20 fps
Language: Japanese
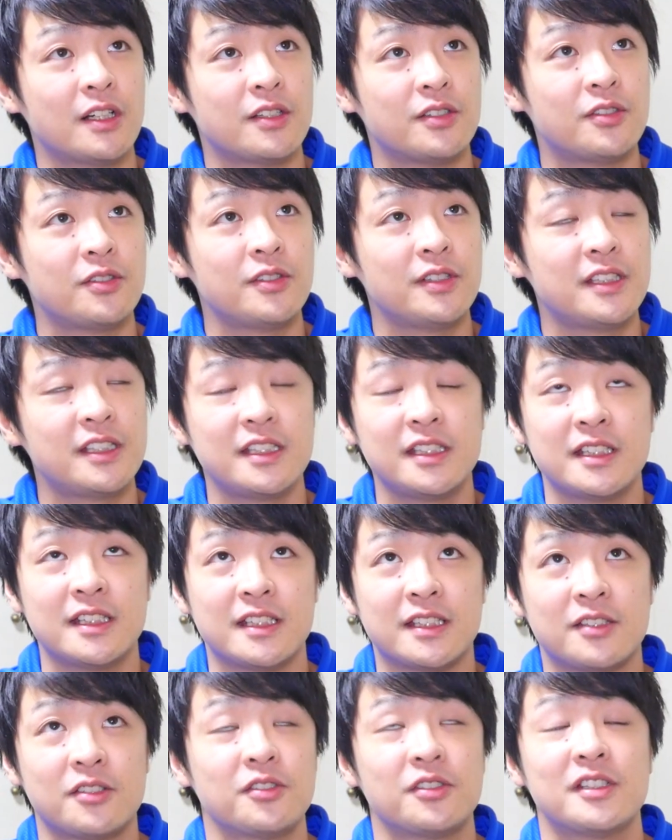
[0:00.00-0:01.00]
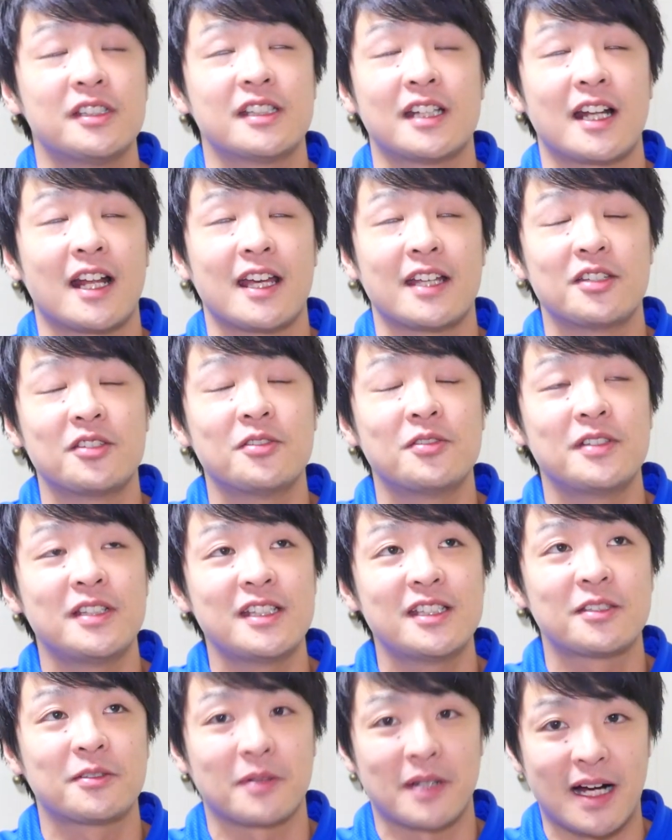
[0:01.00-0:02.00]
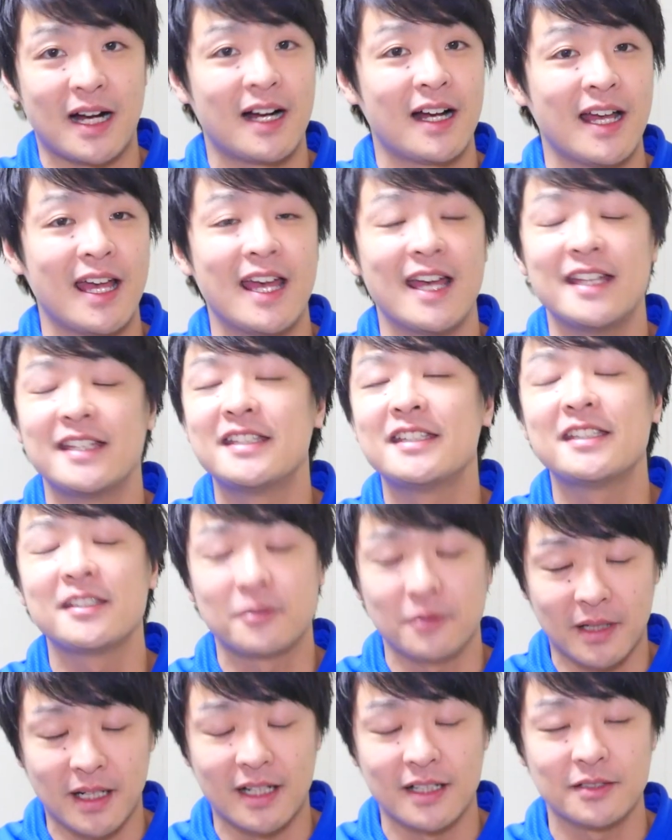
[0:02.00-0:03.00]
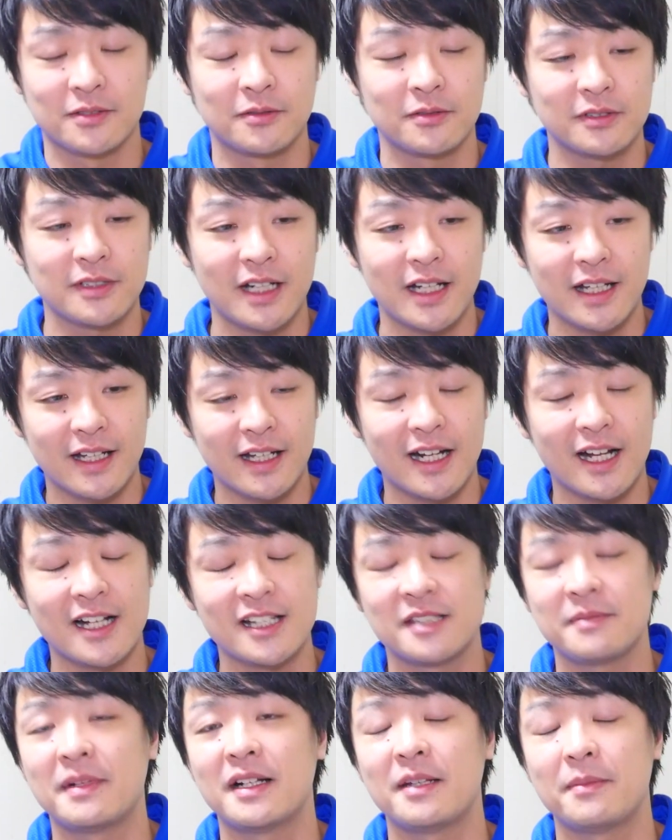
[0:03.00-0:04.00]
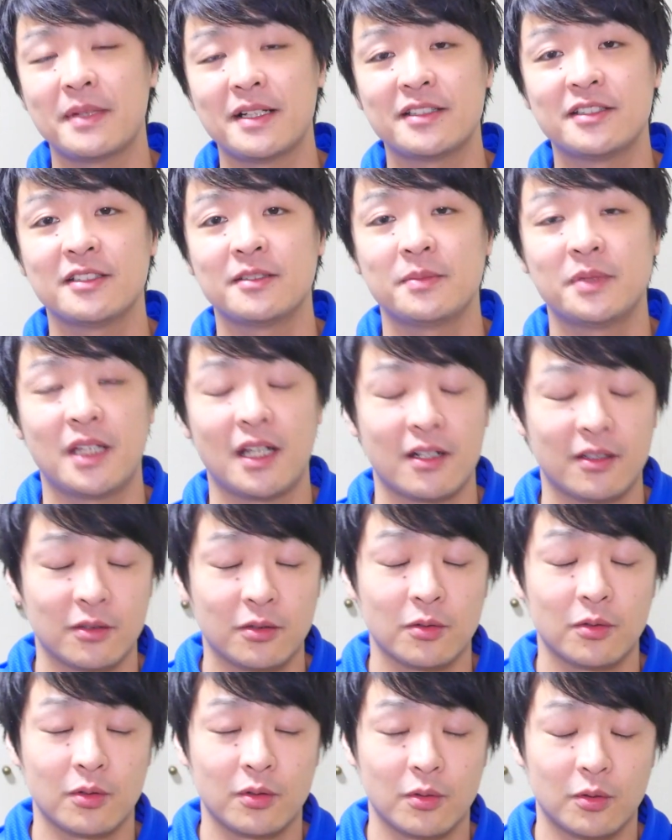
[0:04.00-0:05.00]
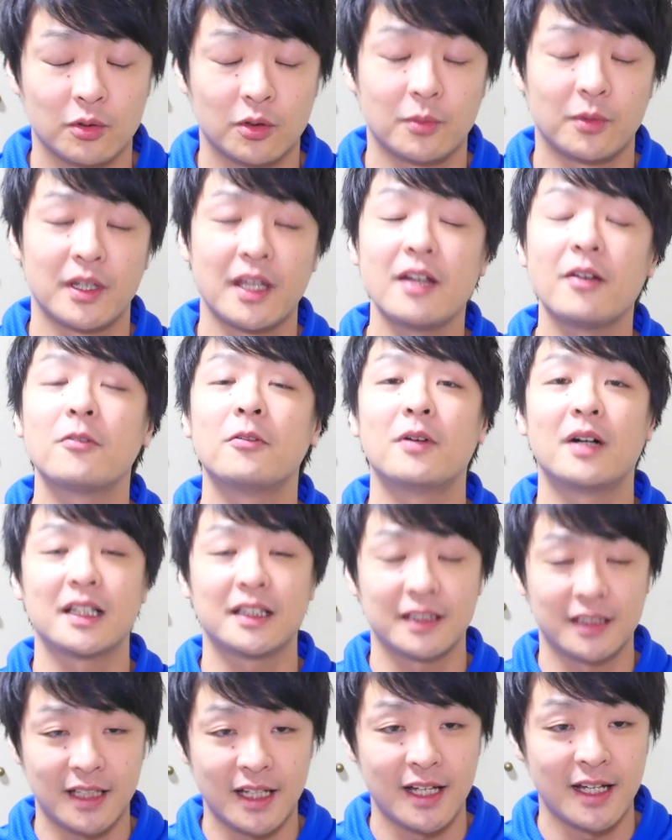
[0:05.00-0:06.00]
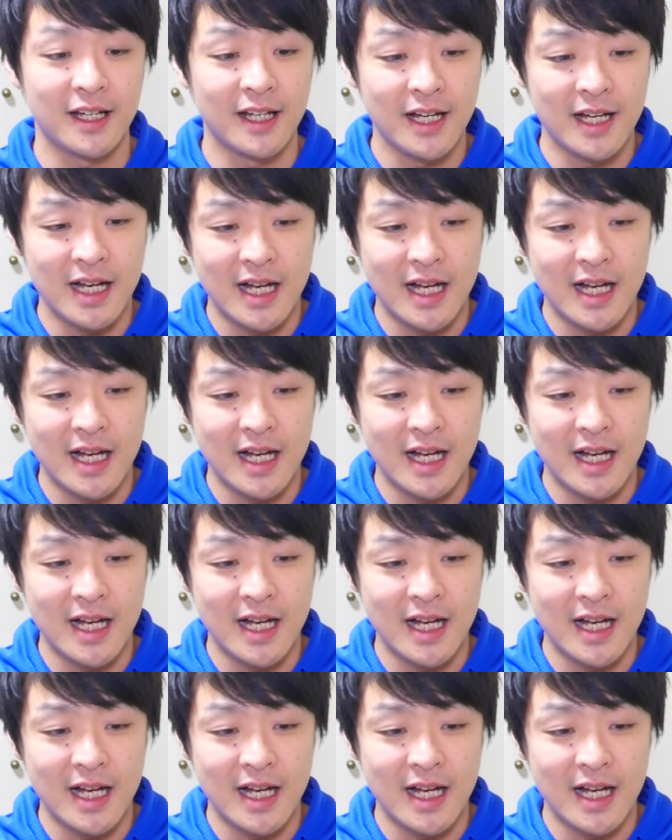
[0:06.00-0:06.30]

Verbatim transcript: 11時11時じゃない12時とか、えー、1時とかそのぐらいから始まりますみたいなことも結構あって